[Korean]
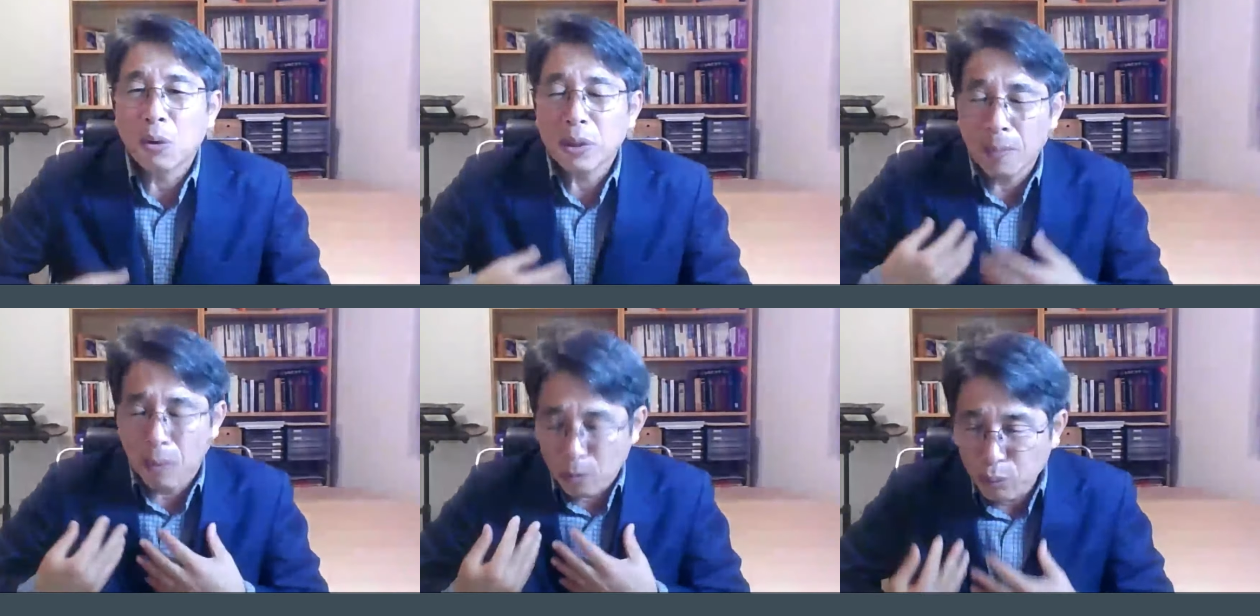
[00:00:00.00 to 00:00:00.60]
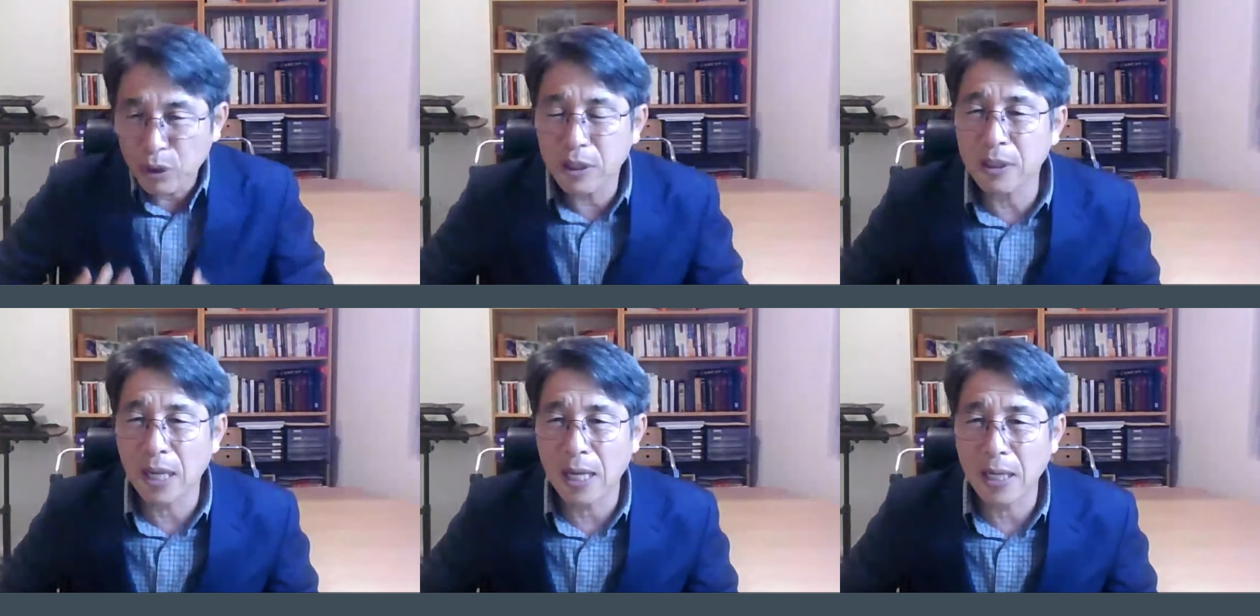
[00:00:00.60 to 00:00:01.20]
이 옷에 뭐
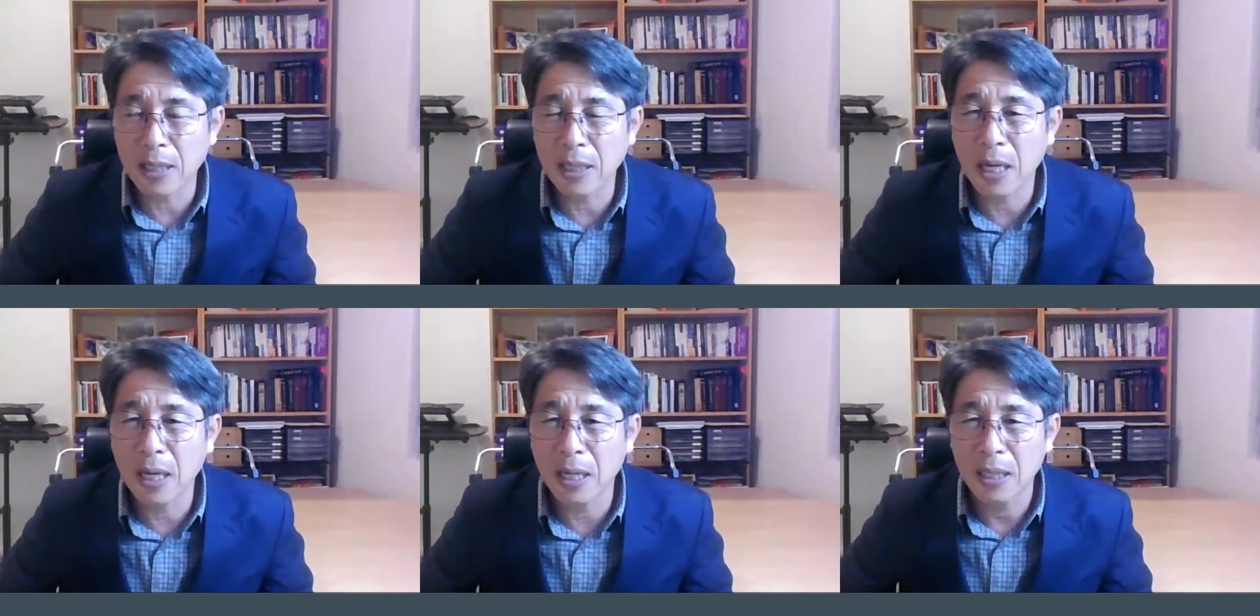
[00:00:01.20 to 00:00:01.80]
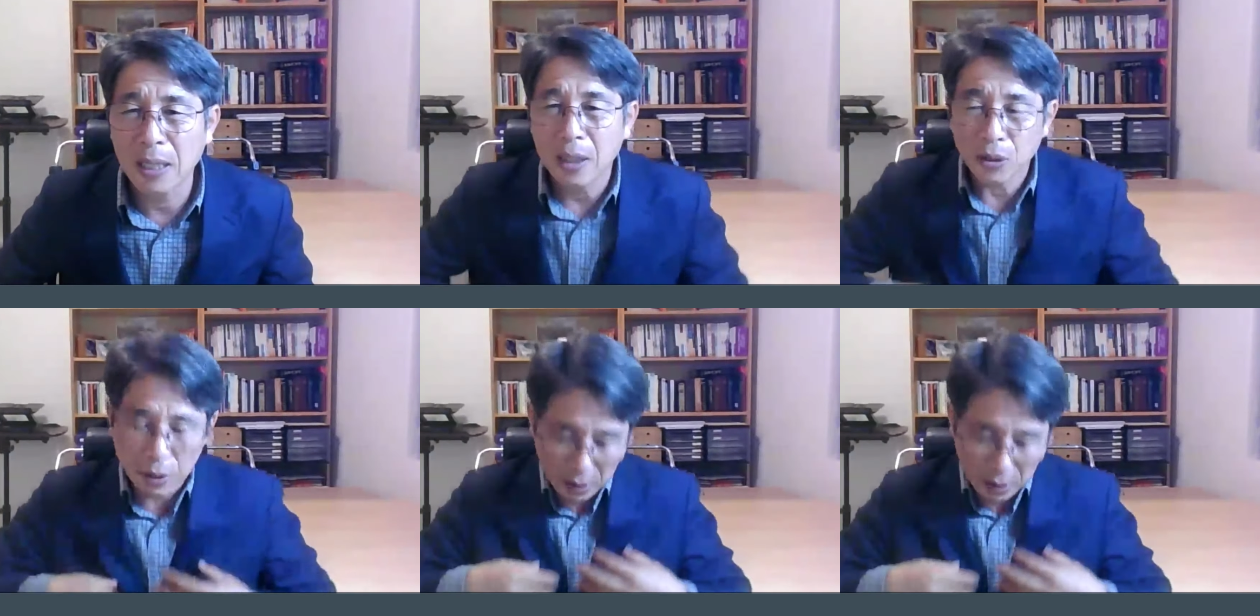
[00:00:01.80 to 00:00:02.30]
묻지는 않았나